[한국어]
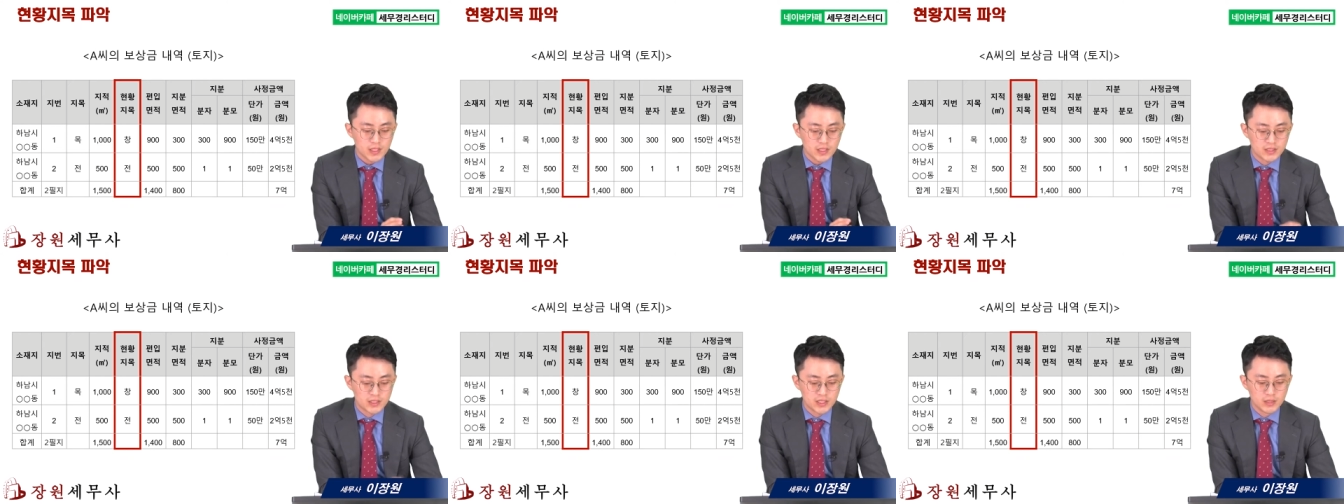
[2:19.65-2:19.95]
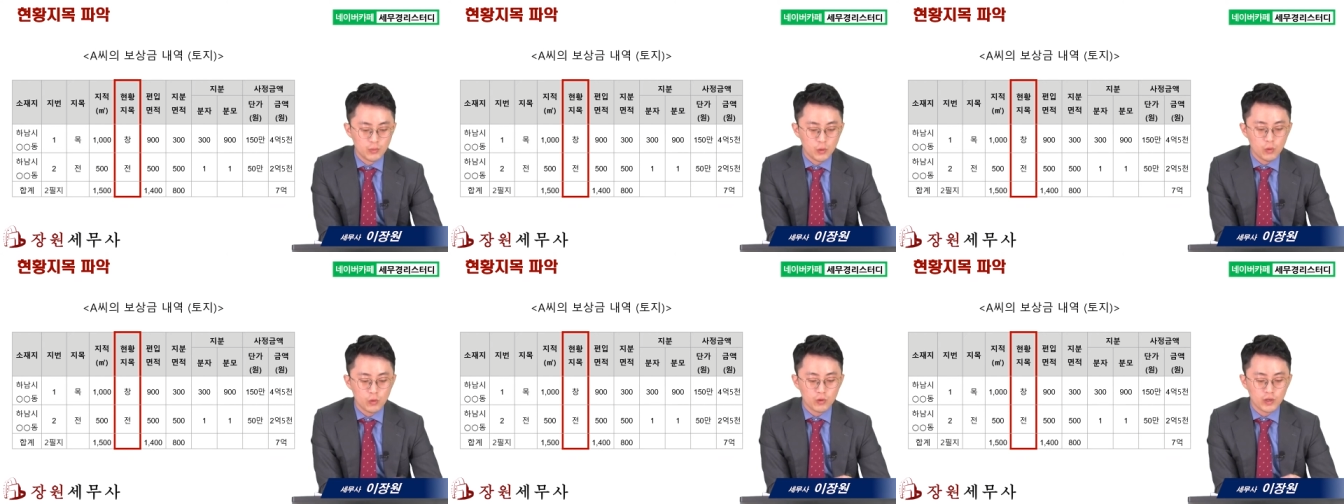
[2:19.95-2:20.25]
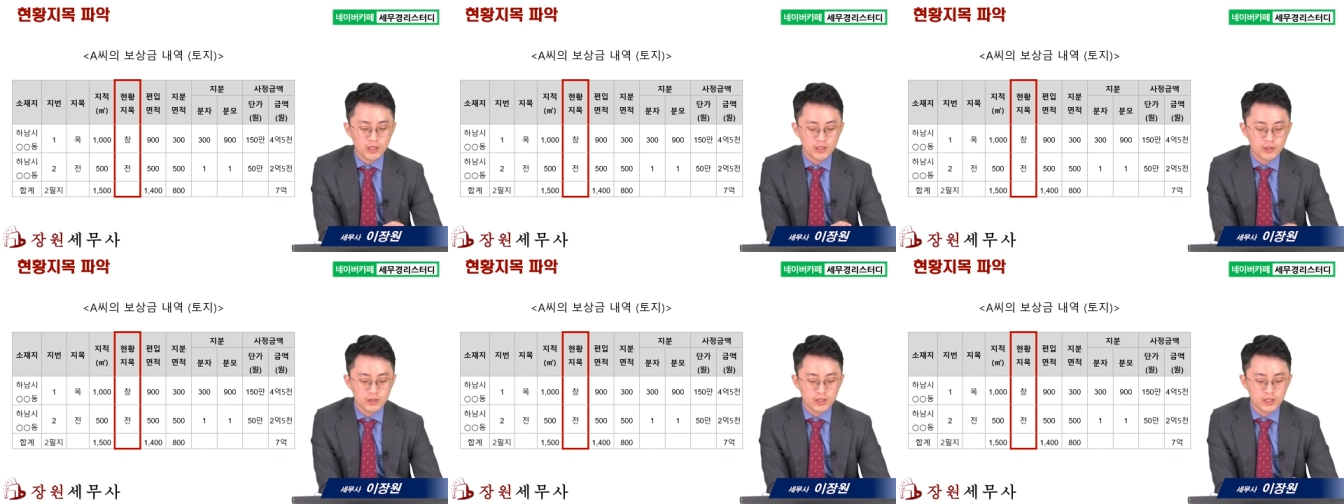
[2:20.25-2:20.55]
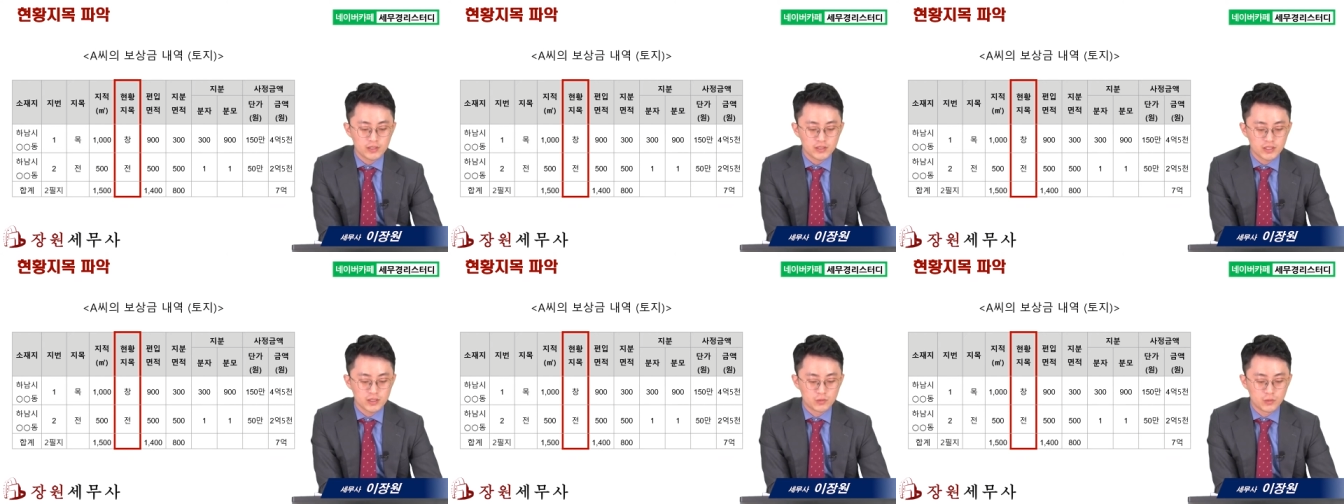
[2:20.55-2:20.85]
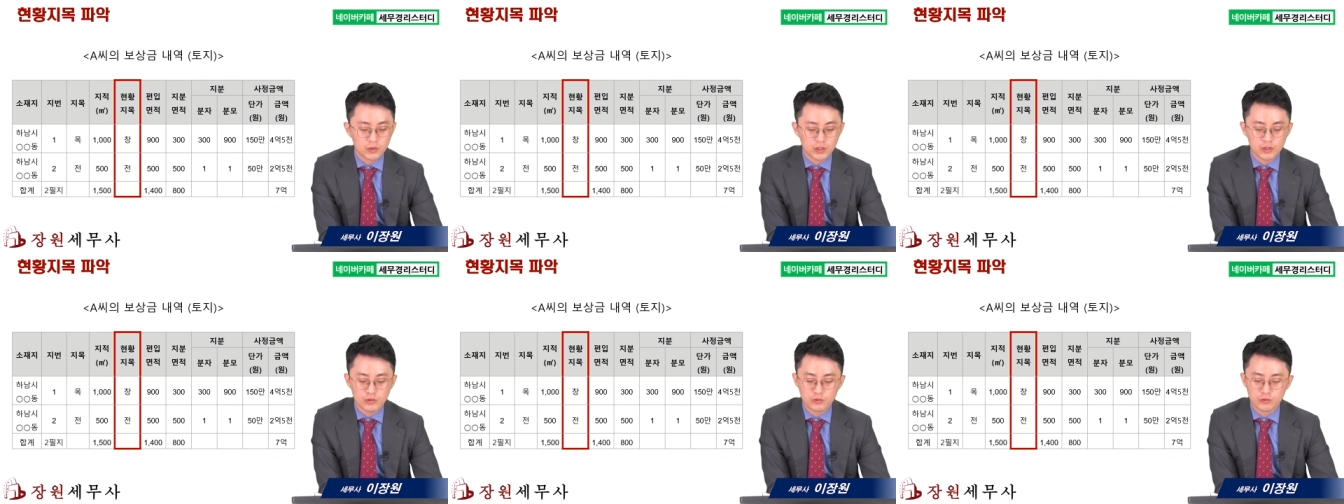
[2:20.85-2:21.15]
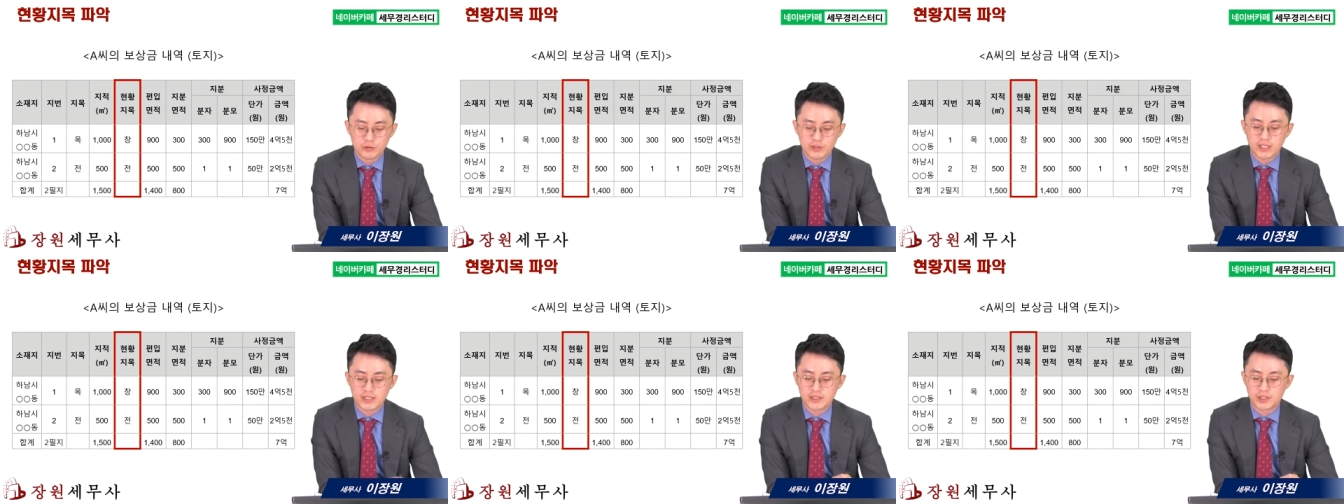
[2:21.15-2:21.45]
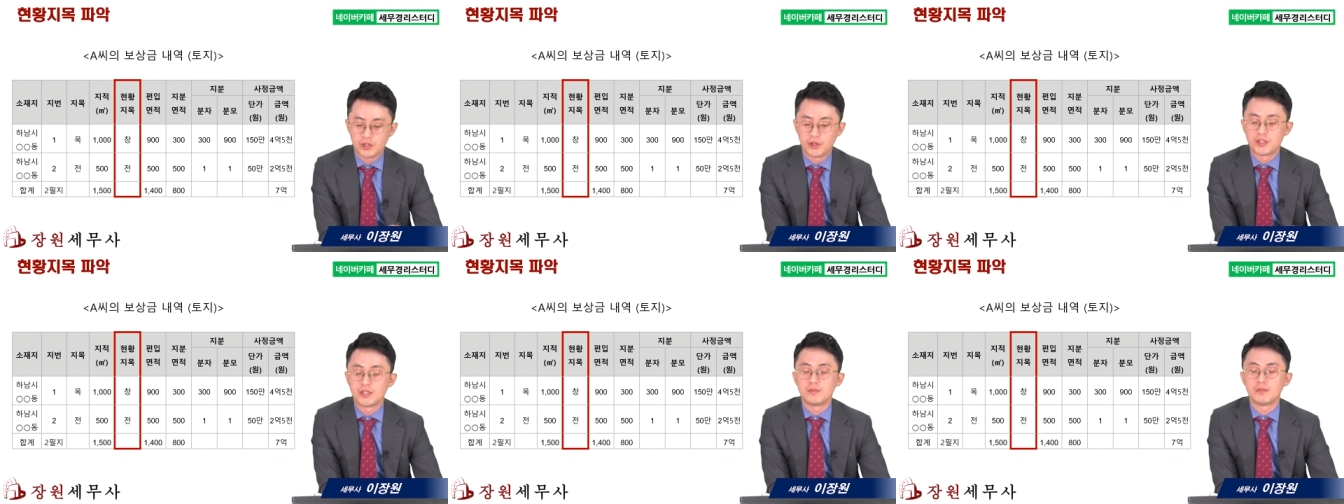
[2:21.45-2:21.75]
지목과 현황 지목이 둘 다
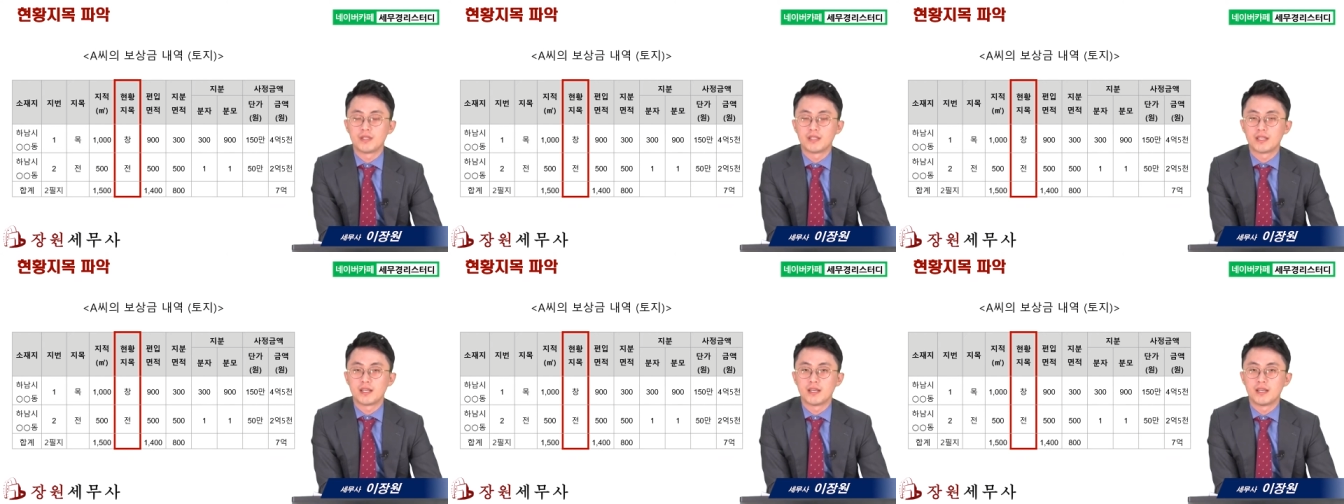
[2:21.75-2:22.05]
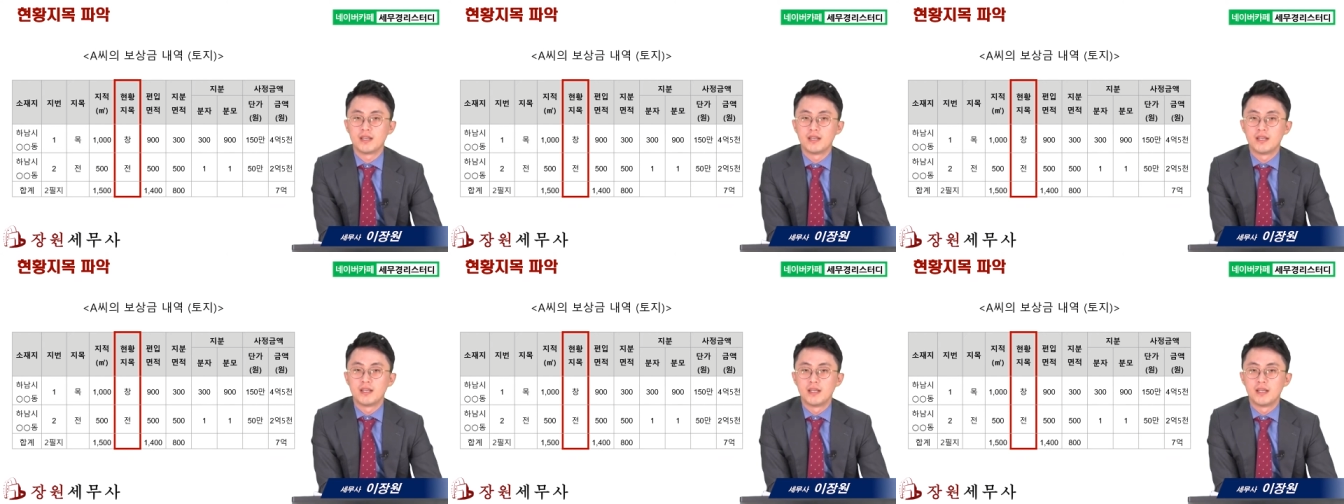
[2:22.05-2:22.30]
전입니다.